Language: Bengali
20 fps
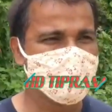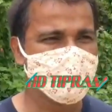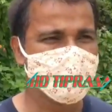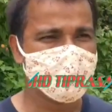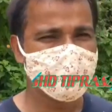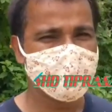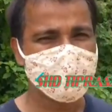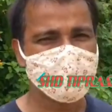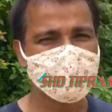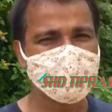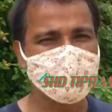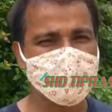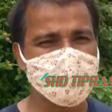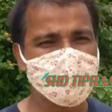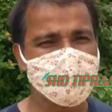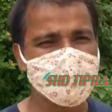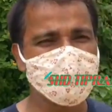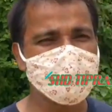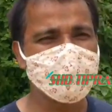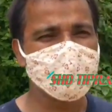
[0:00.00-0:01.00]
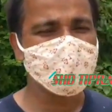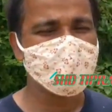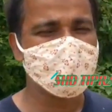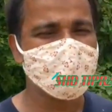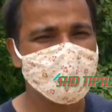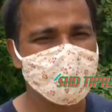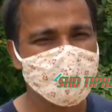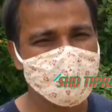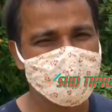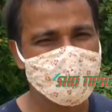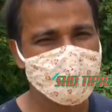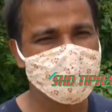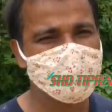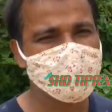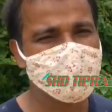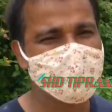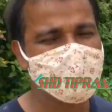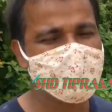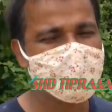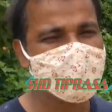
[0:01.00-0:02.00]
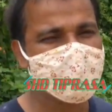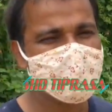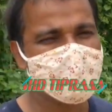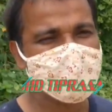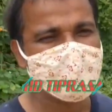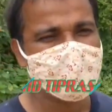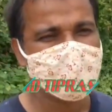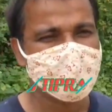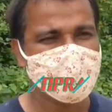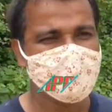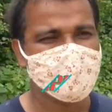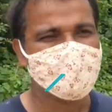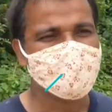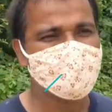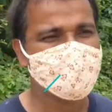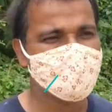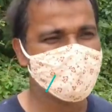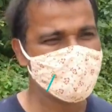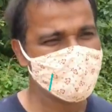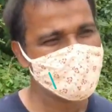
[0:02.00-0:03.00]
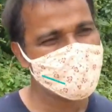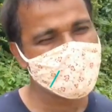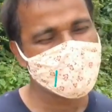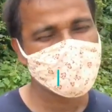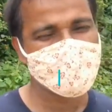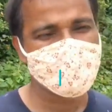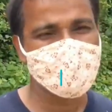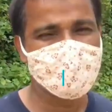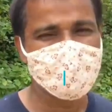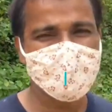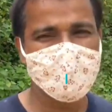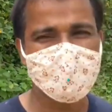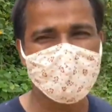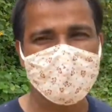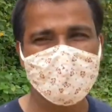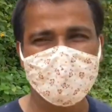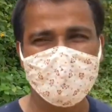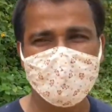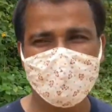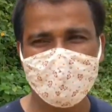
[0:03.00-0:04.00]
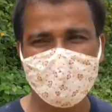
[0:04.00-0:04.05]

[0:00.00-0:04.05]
পাওয়া গেছে পাণ্ডবপুর শেখেরকুট পাণ্ডবপুর শেখেরকুট পাণ্ডবপুর